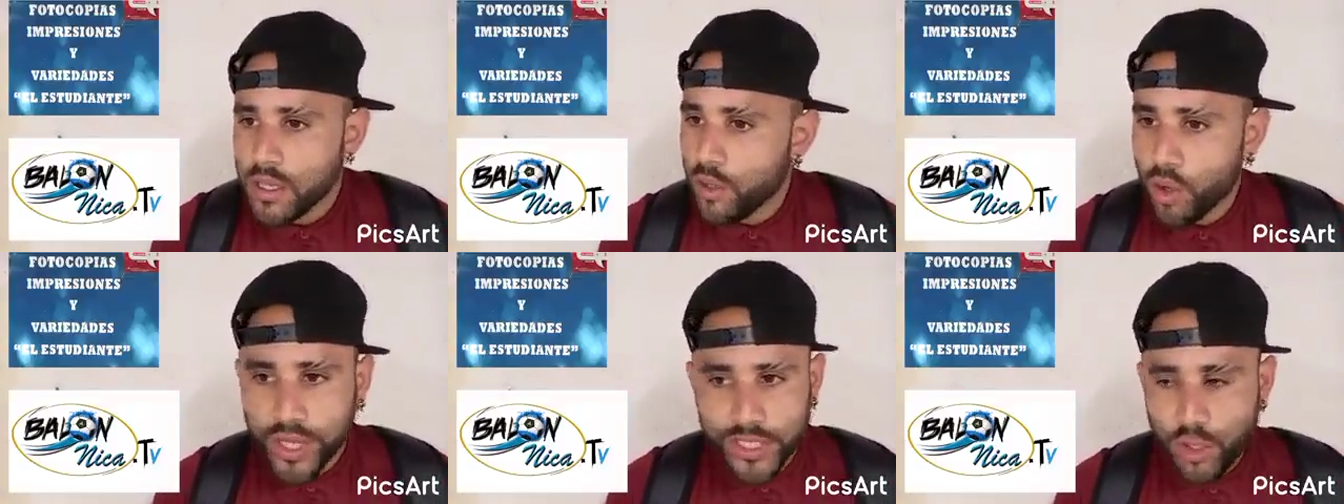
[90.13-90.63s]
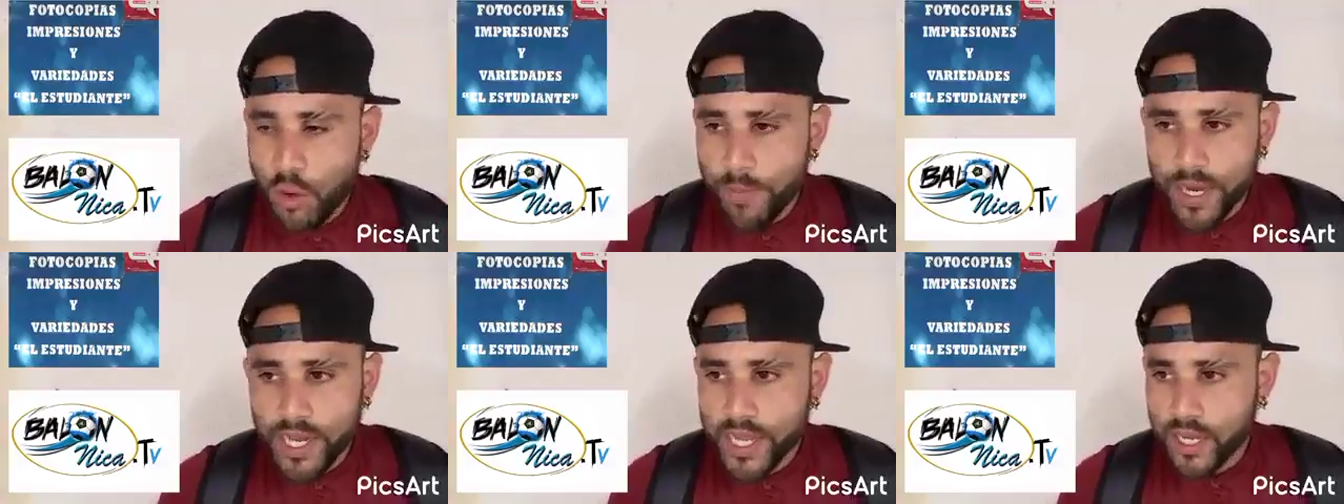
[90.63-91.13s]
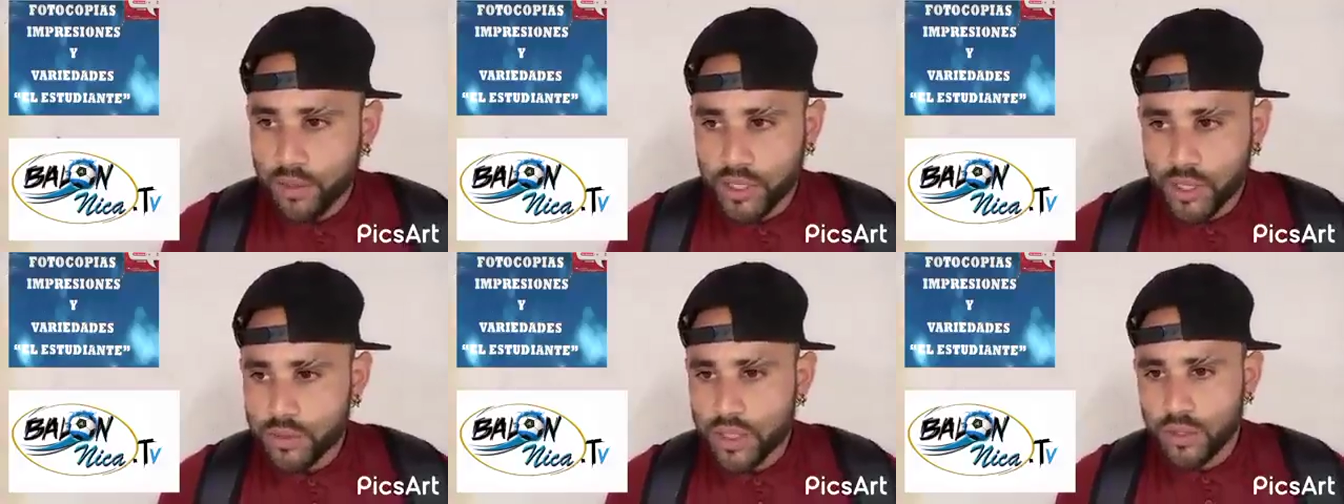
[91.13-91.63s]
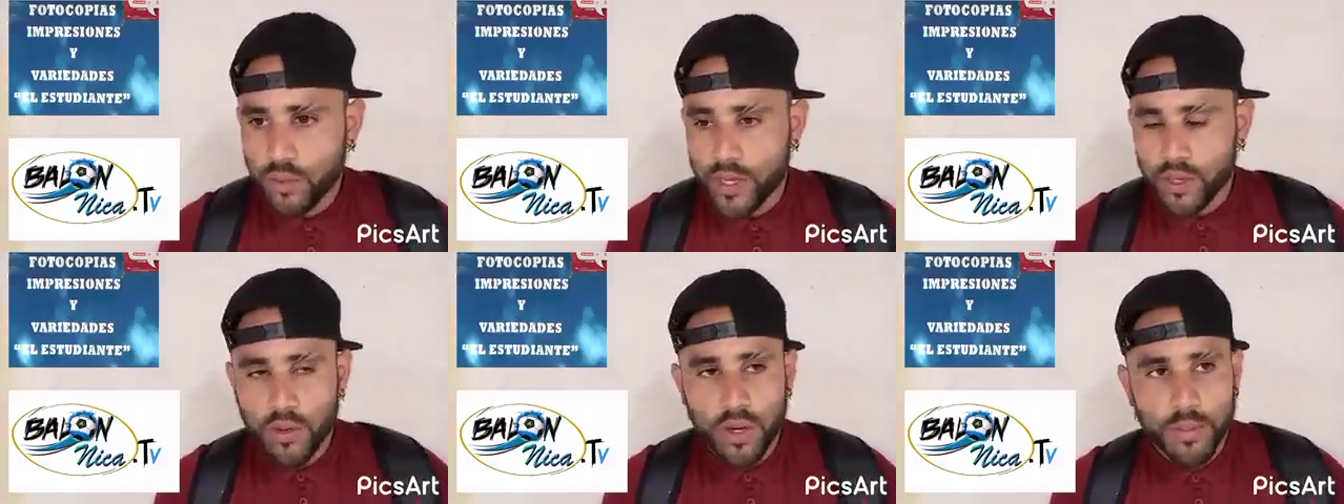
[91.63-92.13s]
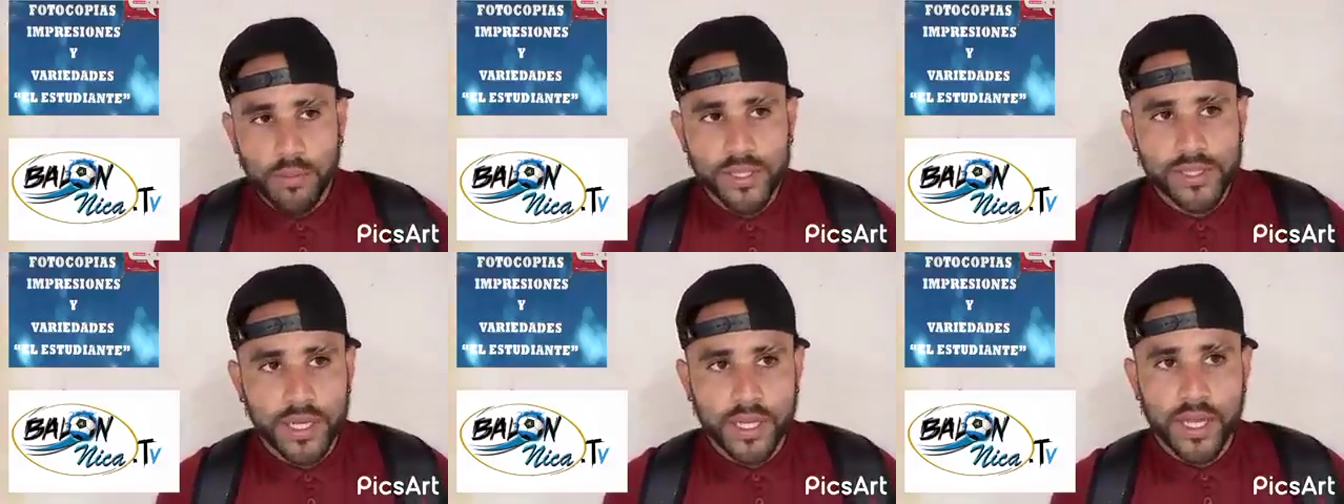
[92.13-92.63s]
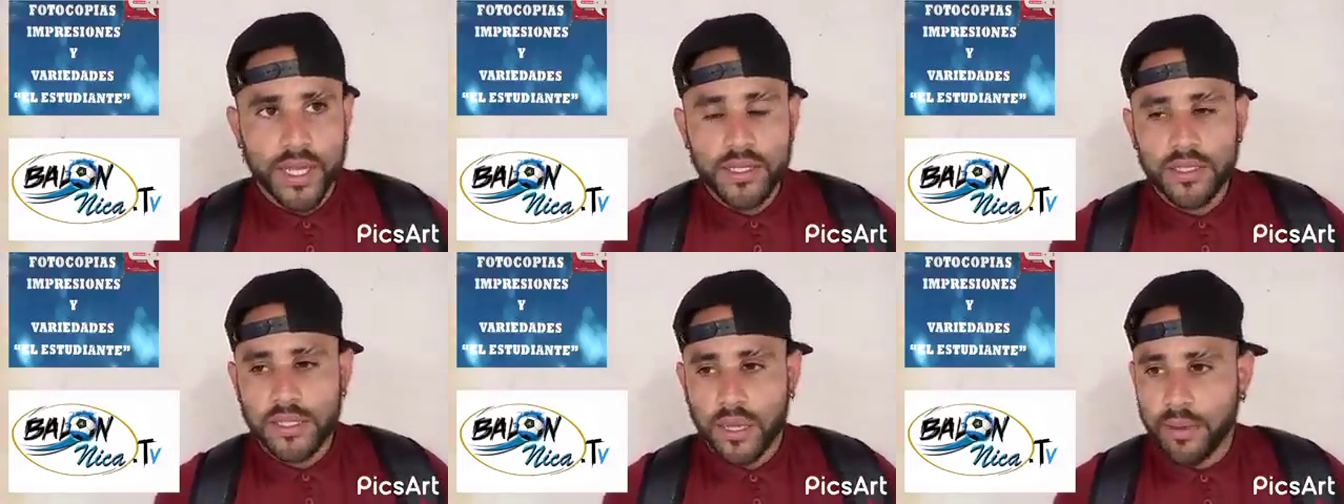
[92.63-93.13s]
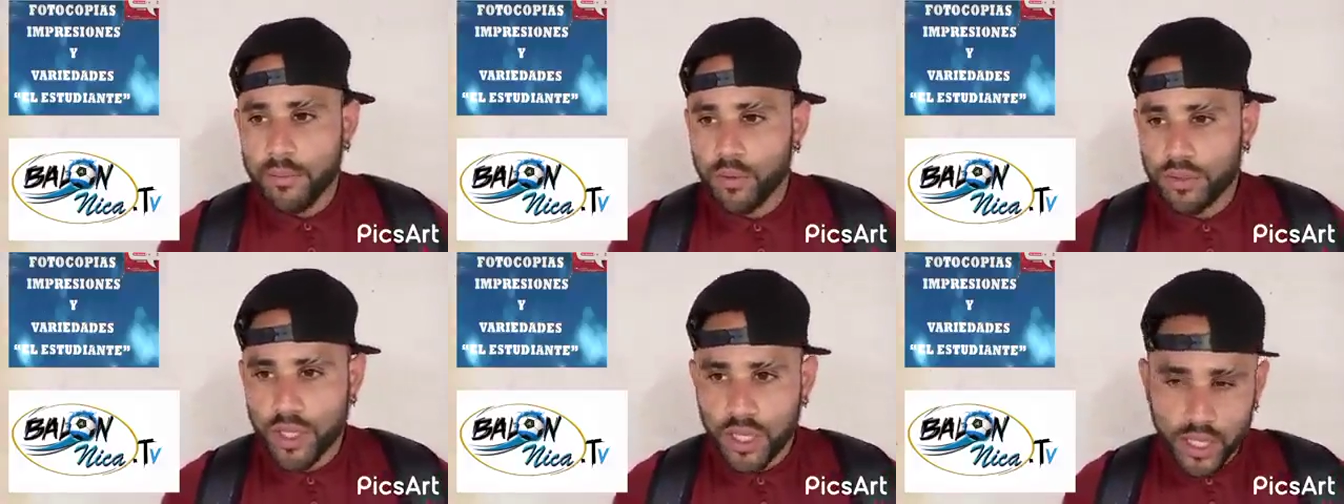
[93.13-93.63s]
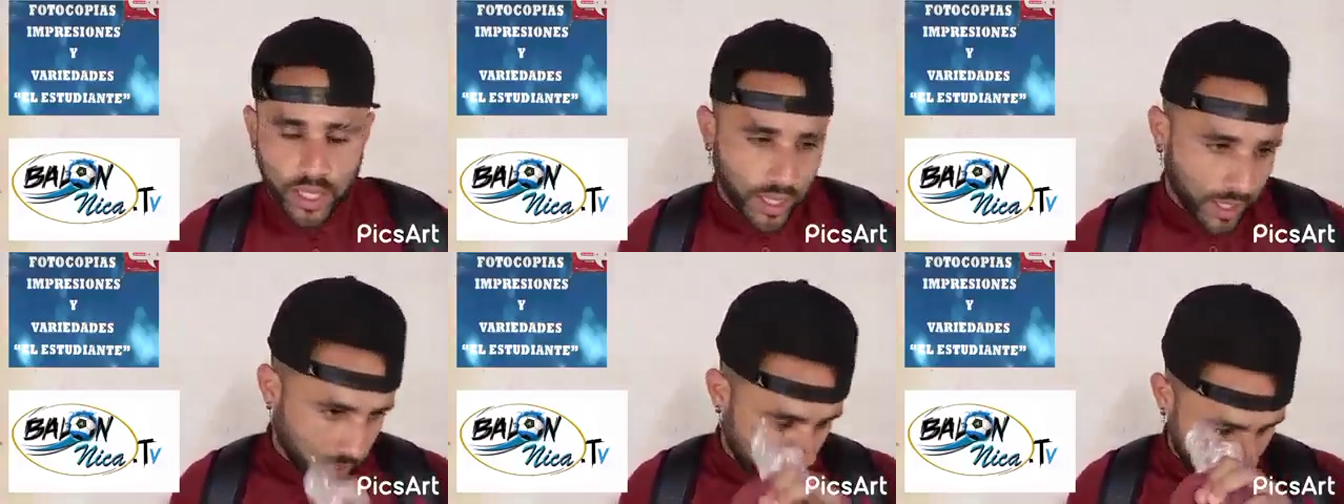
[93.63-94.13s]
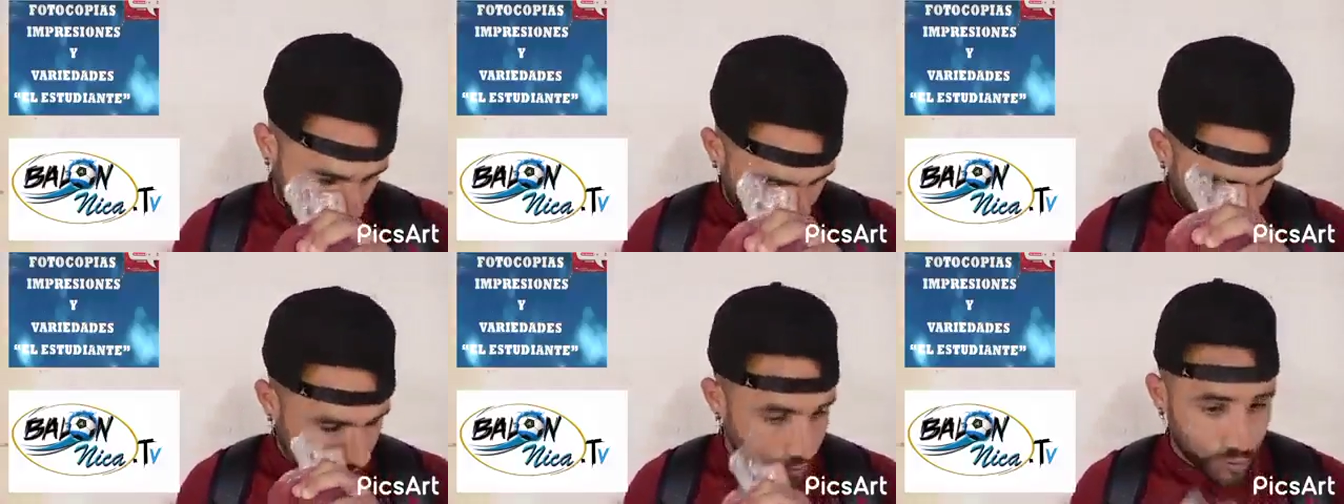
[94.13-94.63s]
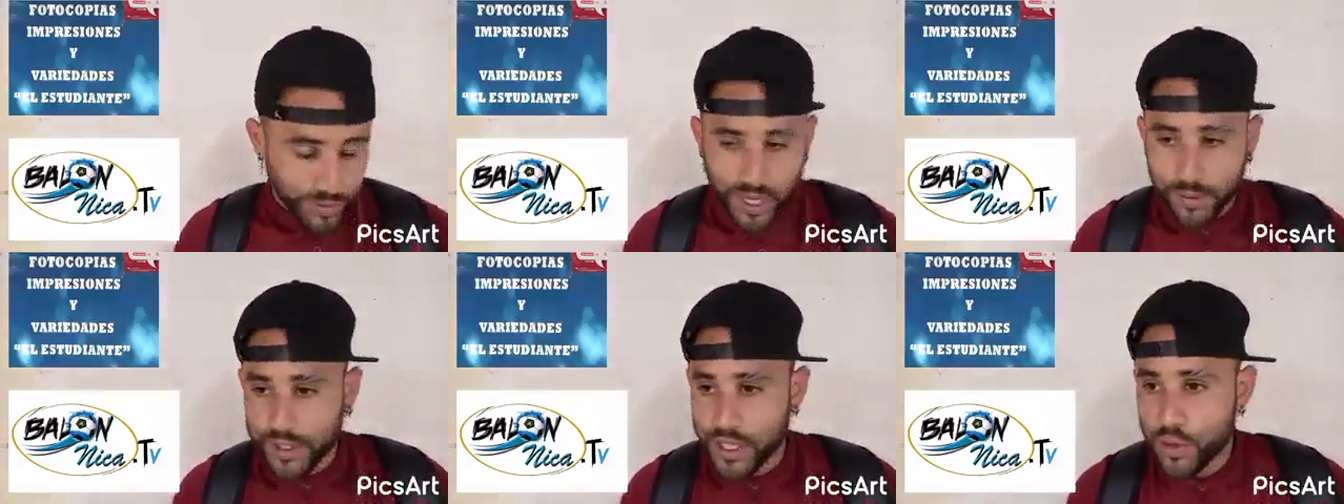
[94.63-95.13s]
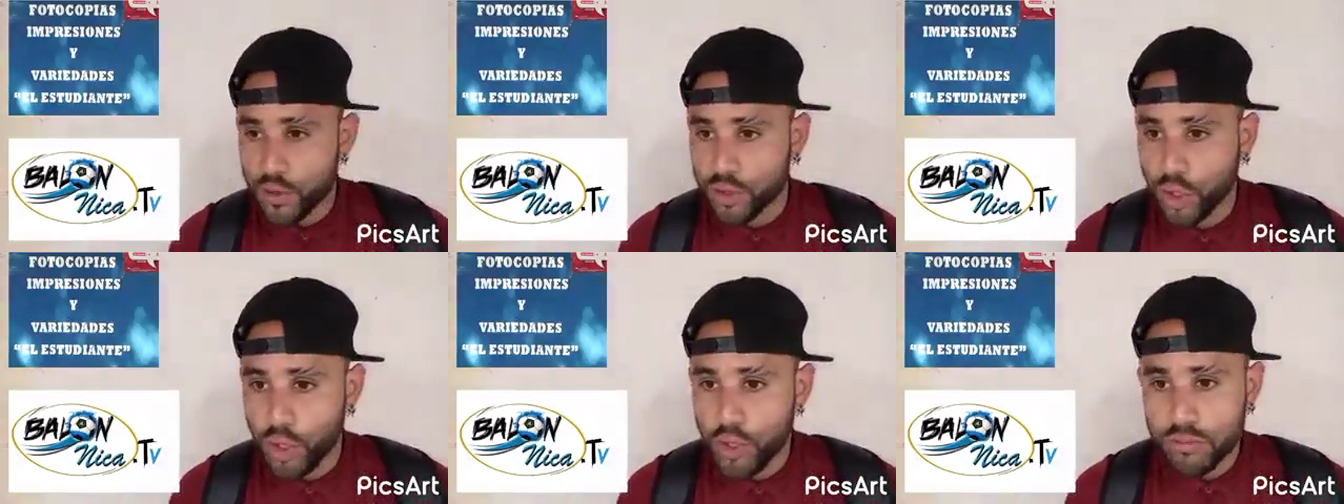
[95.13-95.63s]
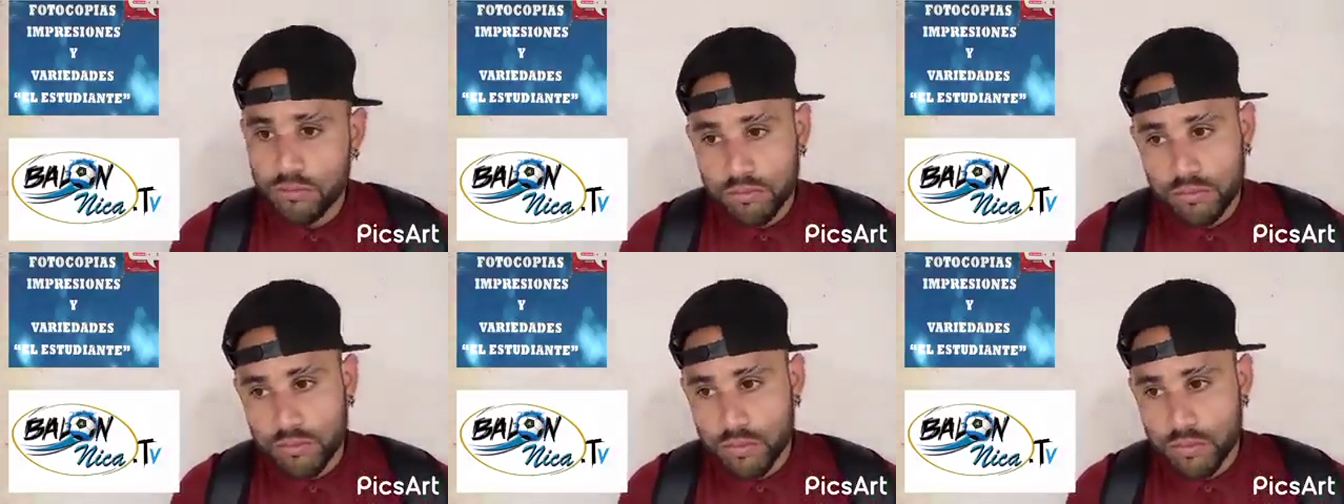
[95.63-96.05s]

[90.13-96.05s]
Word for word: lo que es Copa y Liga lo tenemos que tomar con la misma seriedad. Sabemos que, ellos van a venir con todo.